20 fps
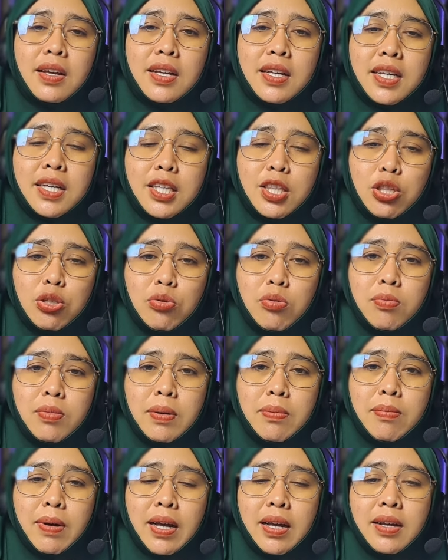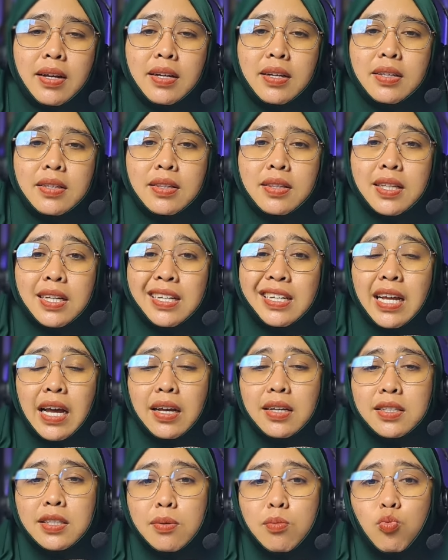itu memang
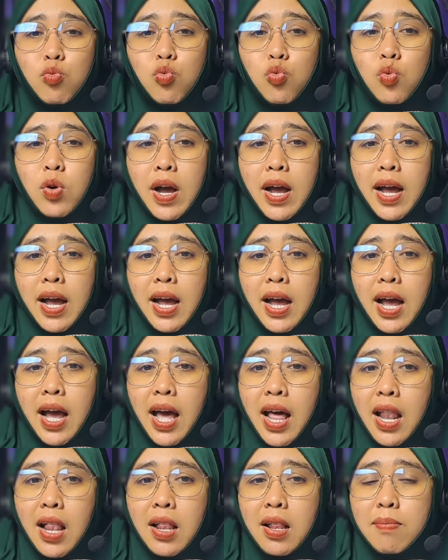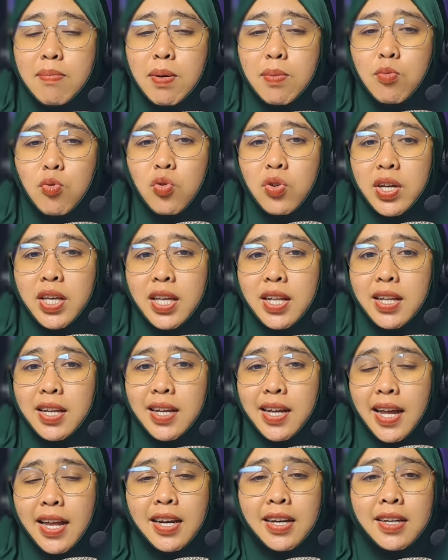tidak semua hal
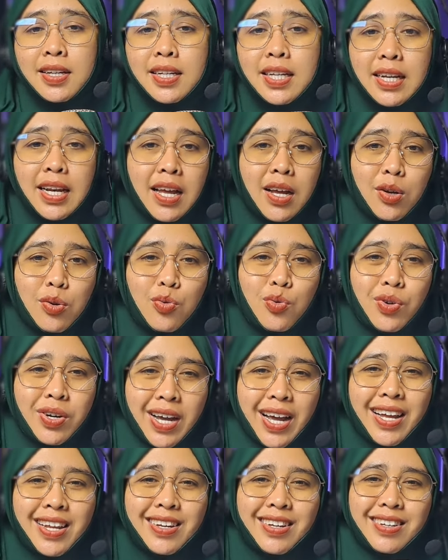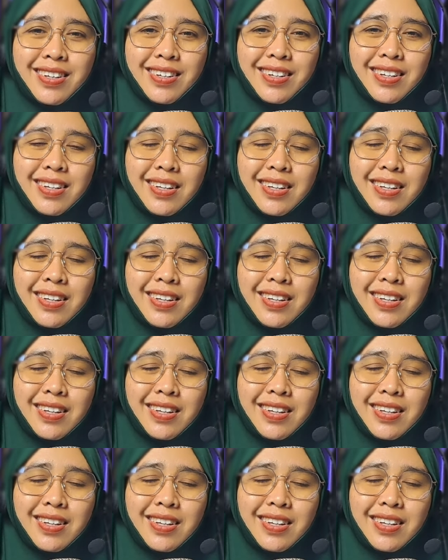memungkinkan dilakukan